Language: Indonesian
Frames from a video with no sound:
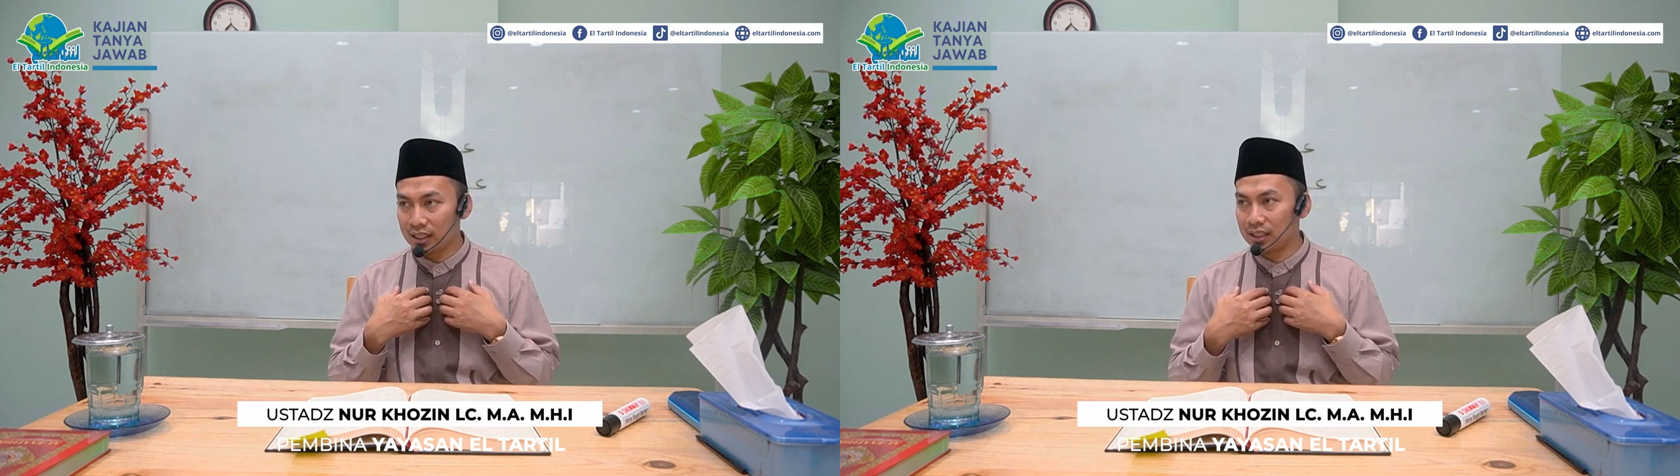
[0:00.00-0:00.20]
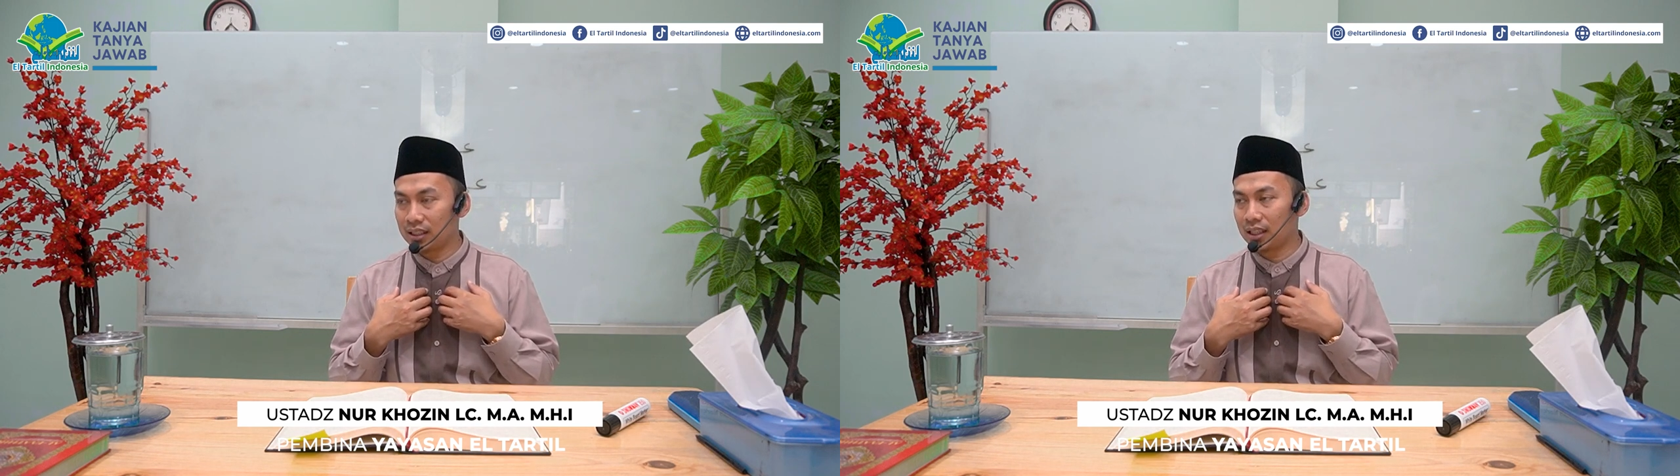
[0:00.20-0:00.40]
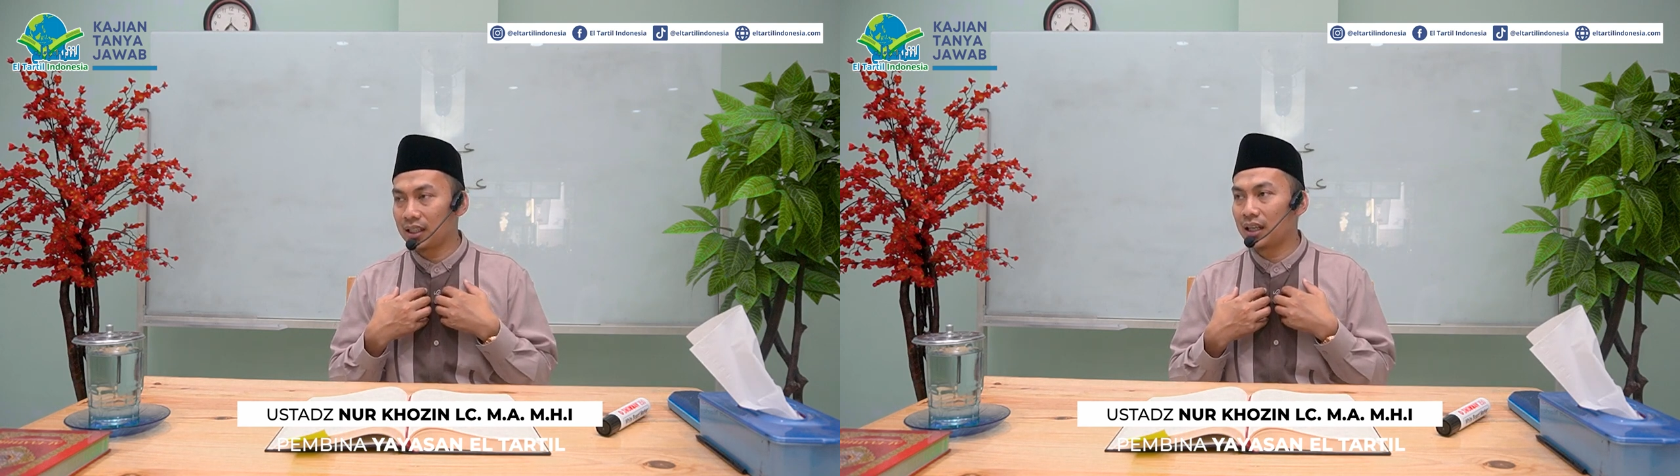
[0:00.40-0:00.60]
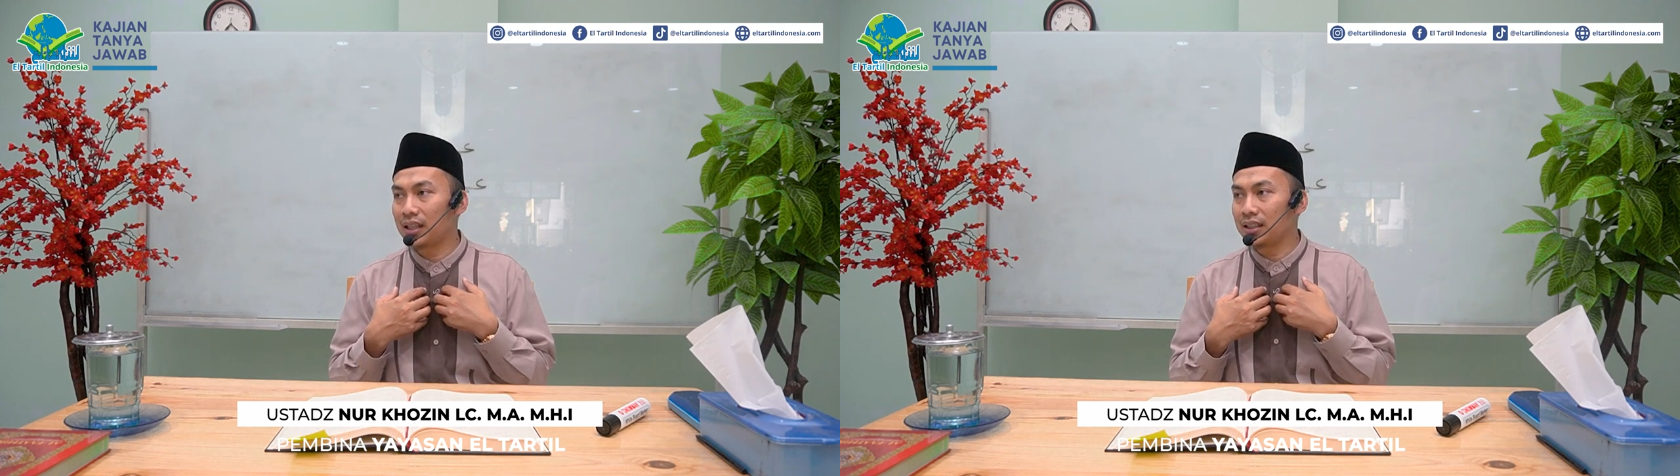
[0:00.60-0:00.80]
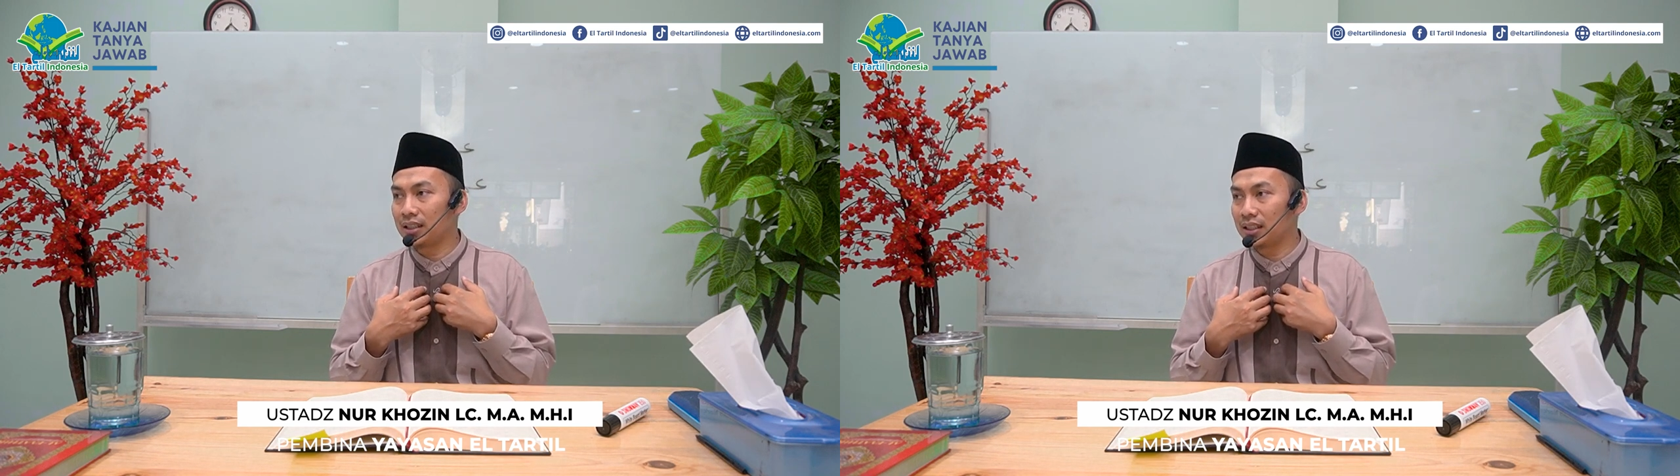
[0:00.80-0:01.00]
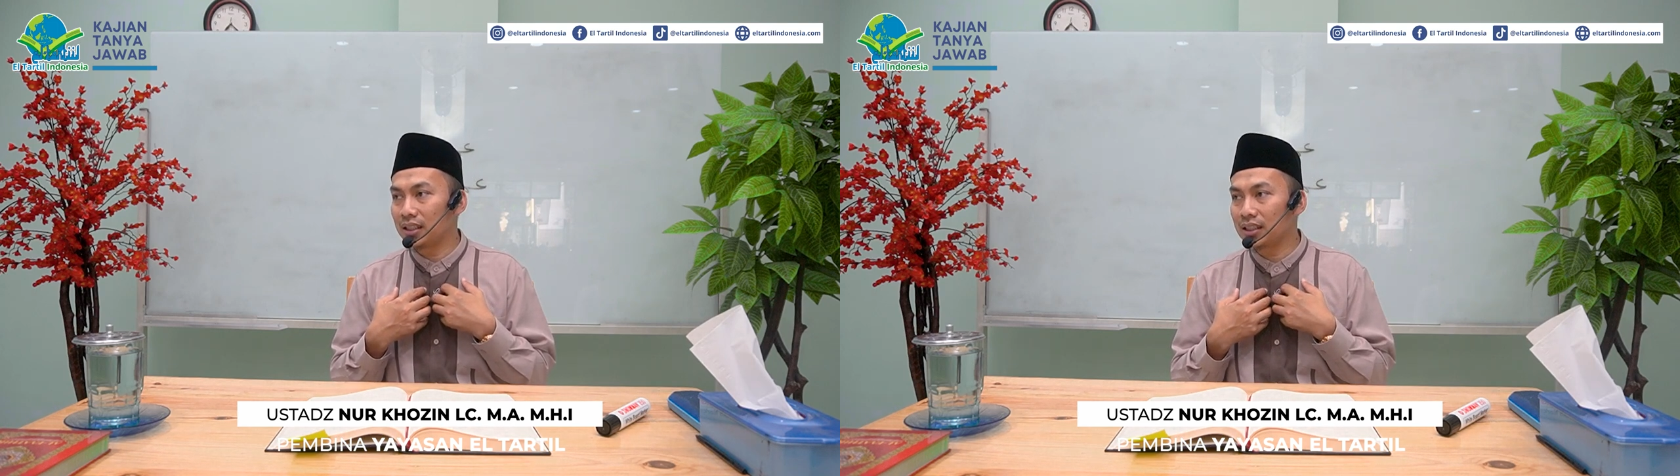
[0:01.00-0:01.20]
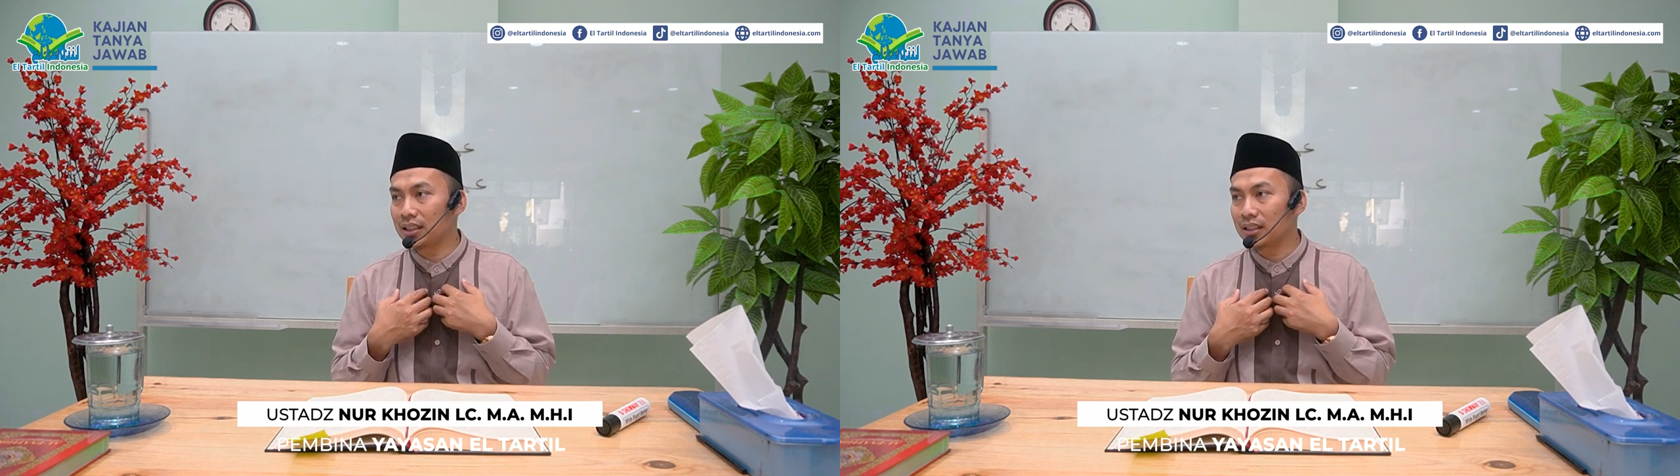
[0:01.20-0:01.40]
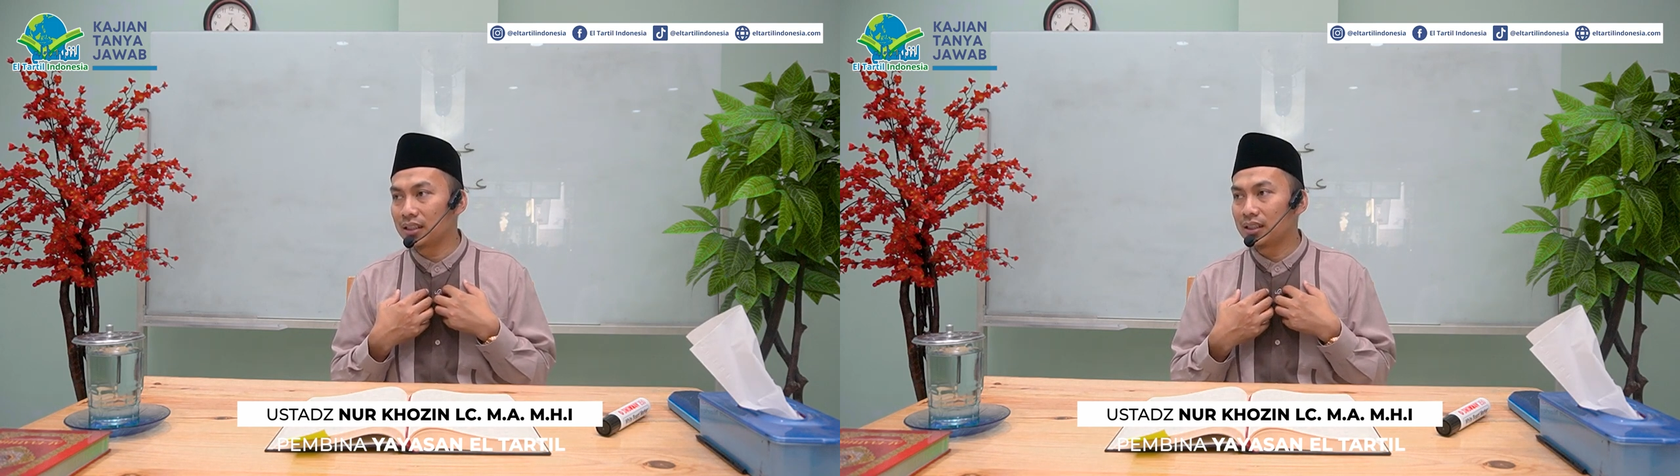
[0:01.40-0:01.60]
kira-kira nggak didengar,